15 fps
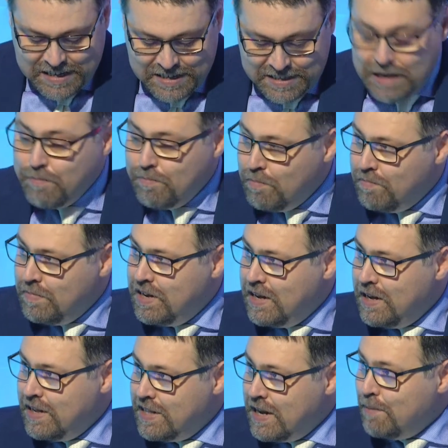del,
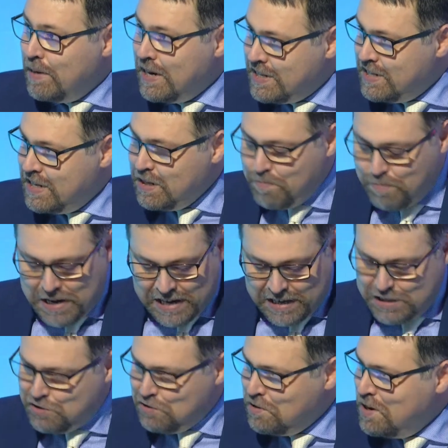eh, della malattia di
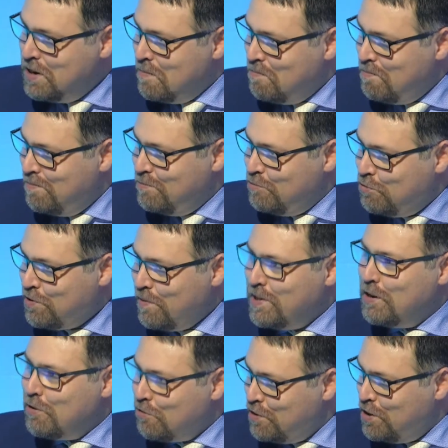Parkinson.
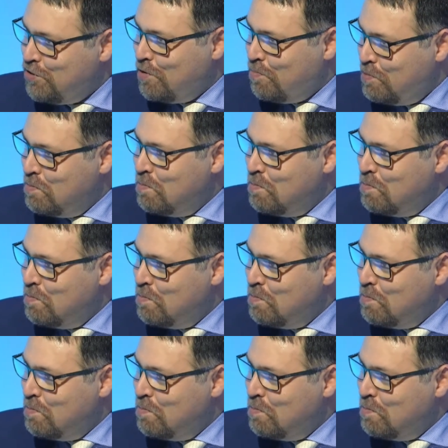Giustamente non si dice più